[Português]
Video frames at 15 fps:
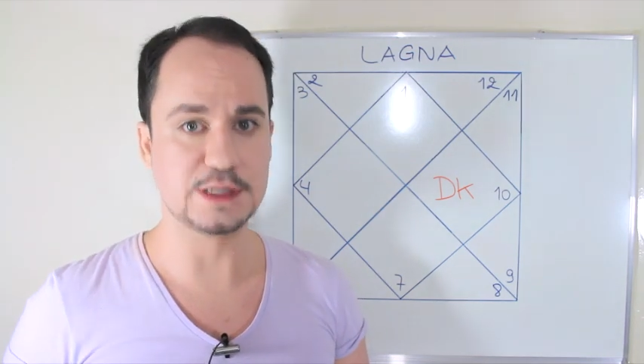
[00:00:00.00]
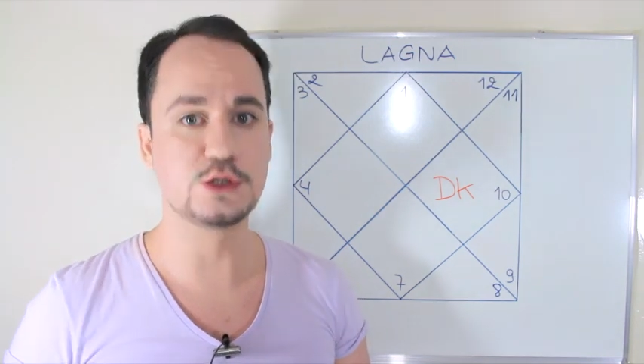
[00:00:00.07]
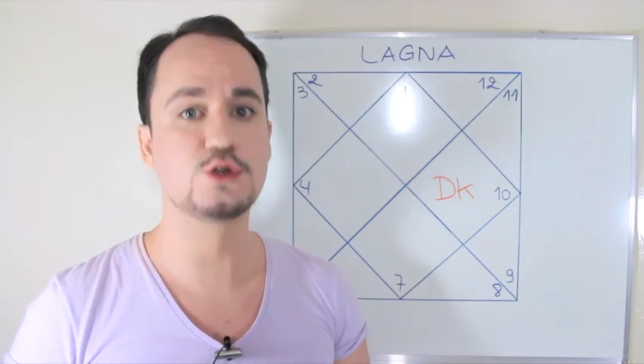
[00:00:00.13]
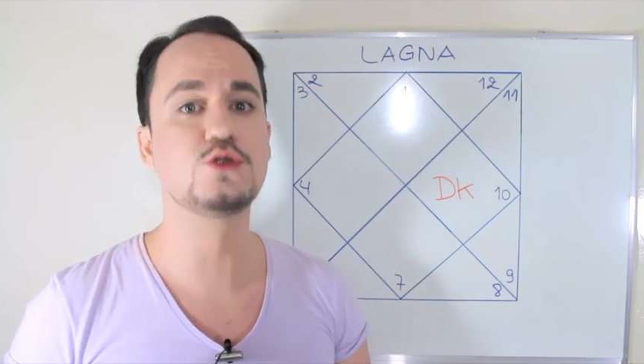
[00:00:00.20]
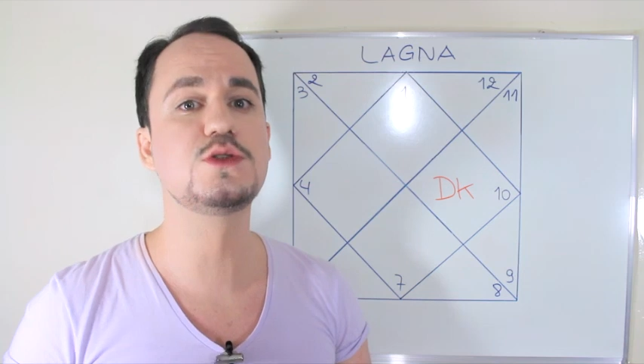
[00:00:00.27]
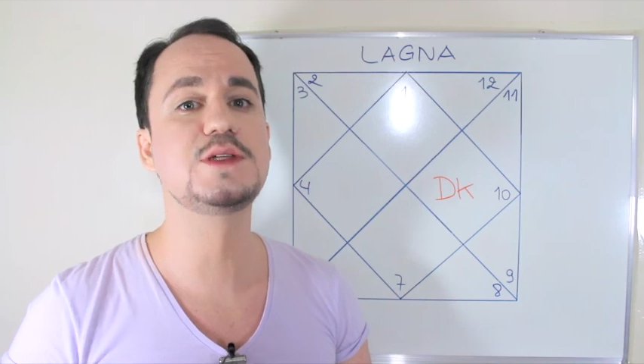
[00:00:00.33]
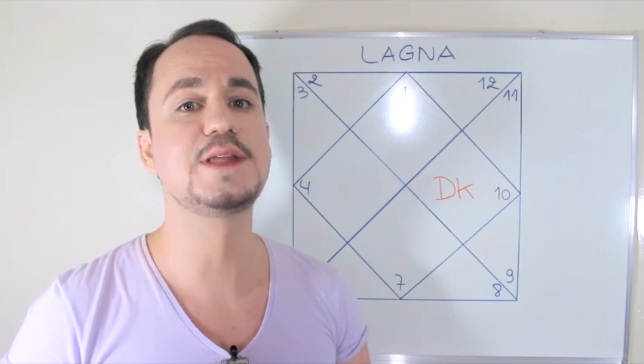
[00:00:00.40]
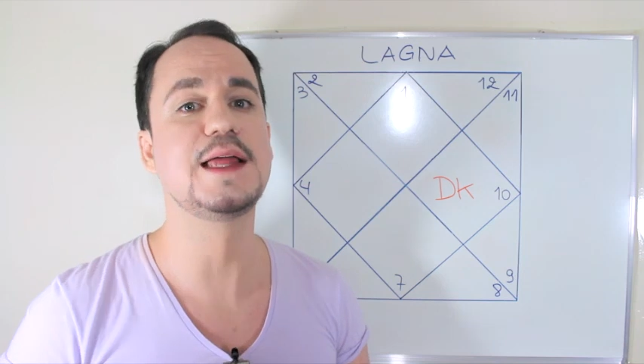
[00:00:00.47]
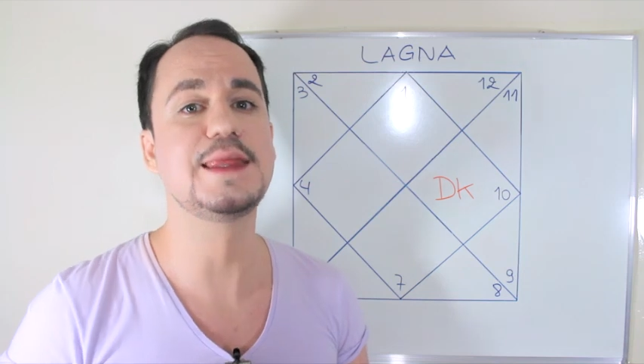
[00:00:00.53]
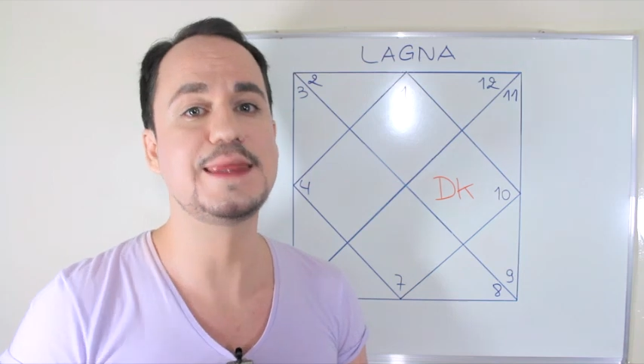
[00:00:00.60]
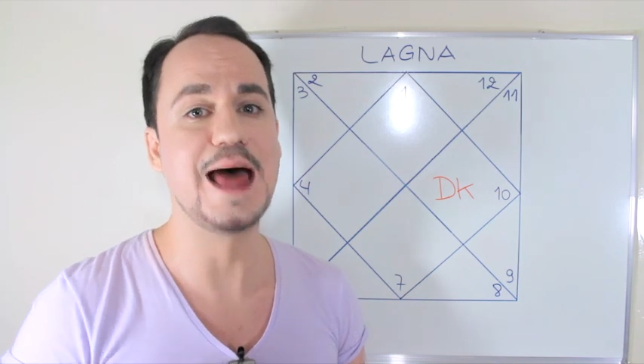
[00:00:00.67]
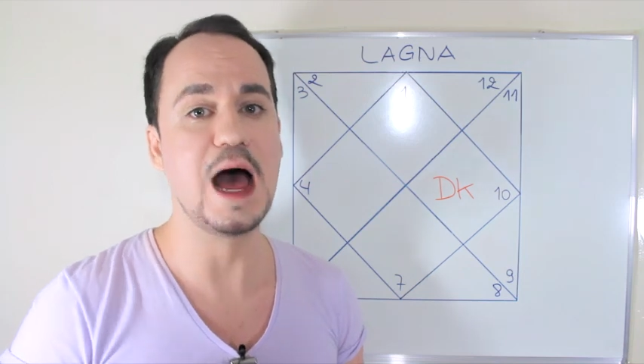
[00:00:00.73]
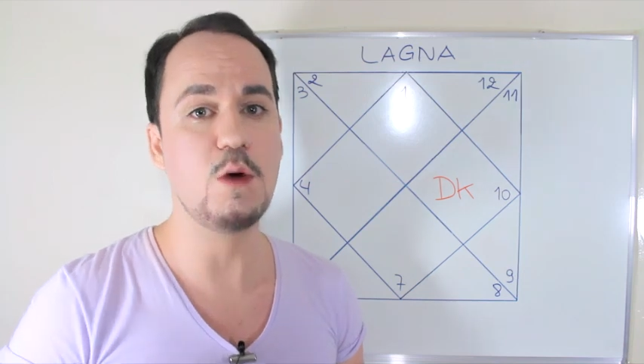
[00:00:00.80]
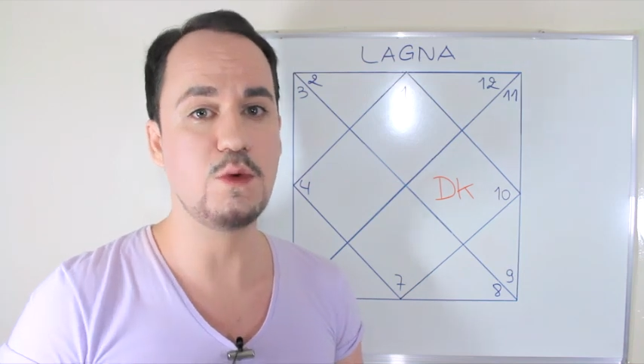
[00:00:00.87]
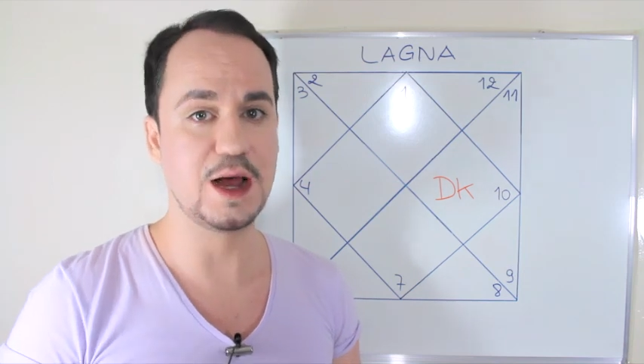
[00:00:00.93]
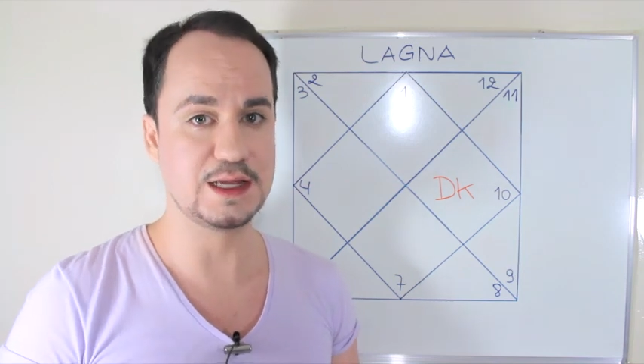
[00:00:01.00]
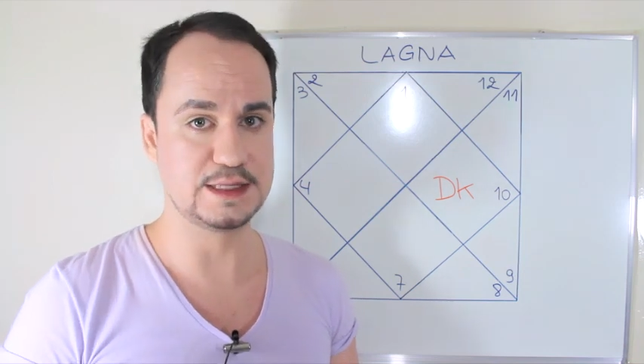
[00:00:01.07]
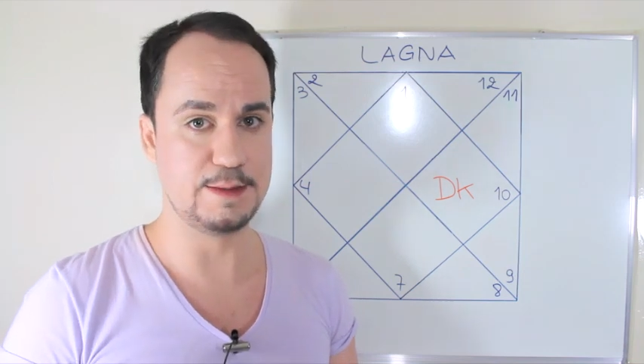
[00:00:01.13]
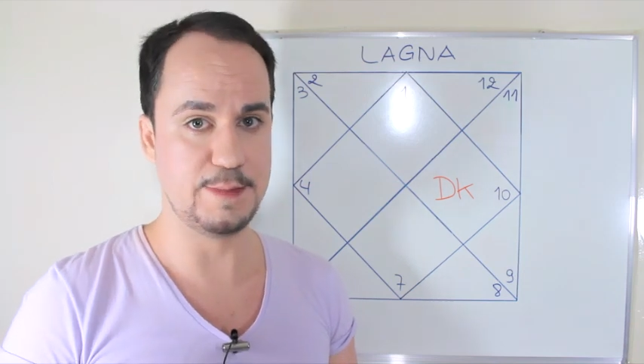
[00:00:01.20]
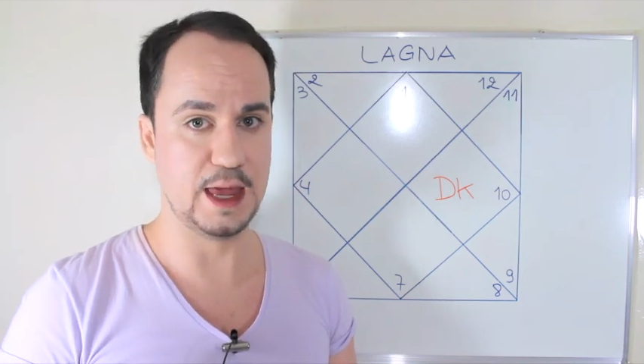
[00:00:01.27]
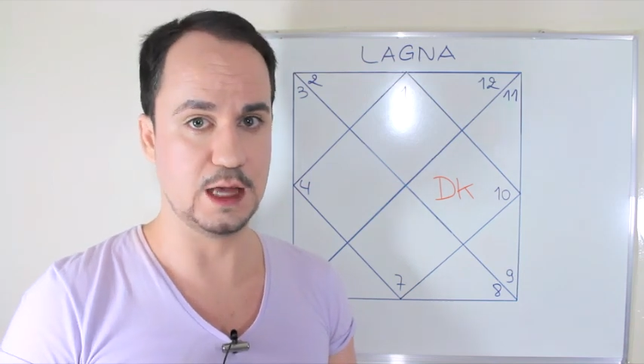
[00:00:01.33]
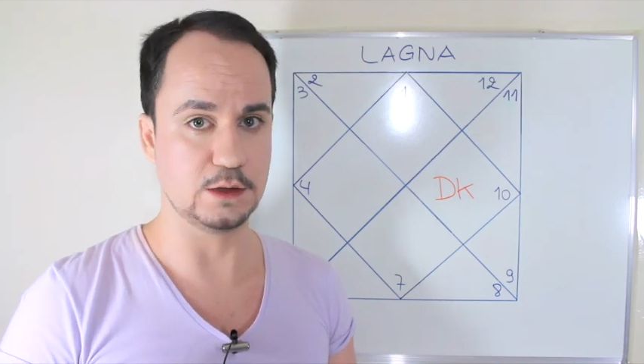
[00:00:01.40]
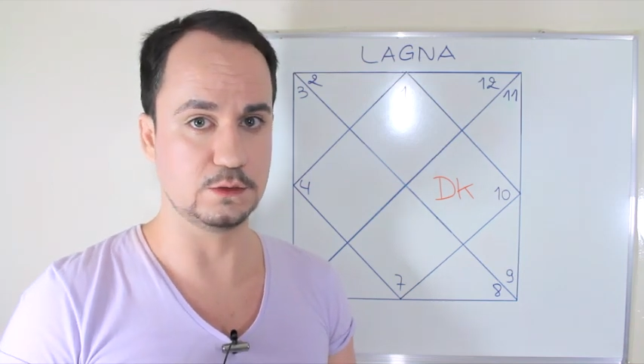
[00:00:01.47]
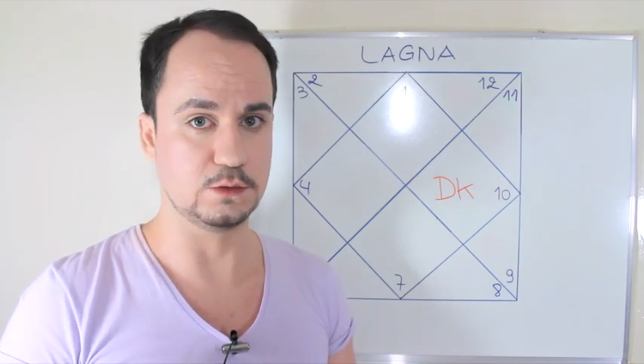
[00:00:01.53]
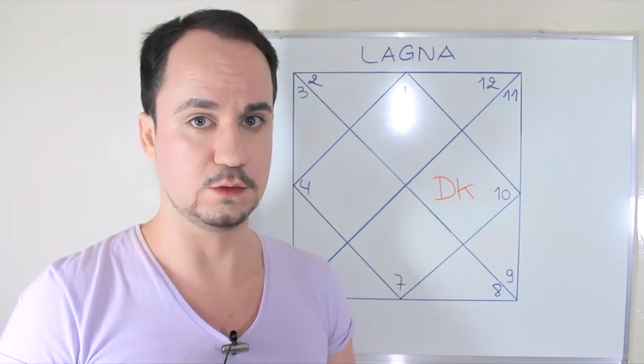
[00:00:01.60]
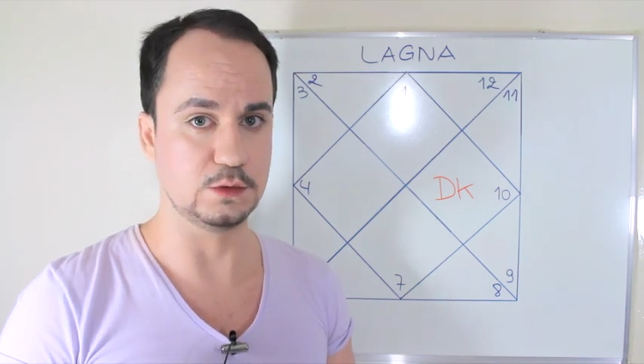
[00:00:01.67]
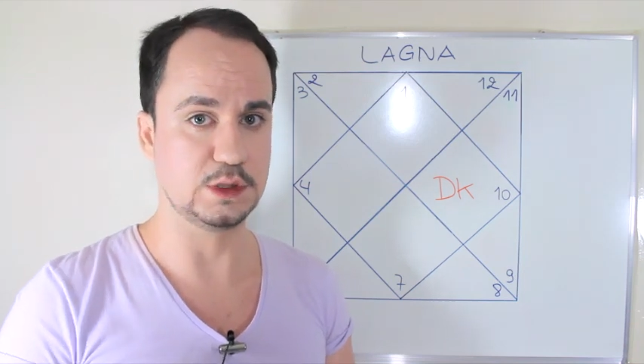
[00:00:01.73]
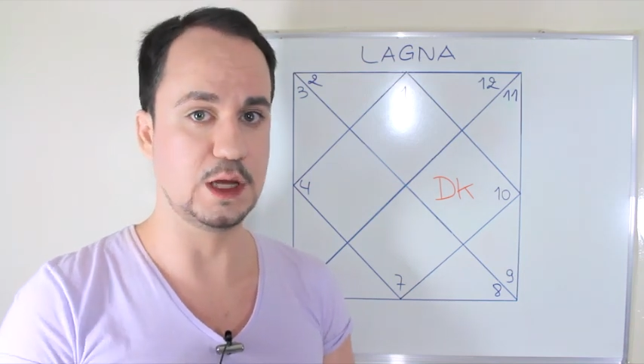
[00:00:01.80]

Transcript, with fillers: sustentar um casamento.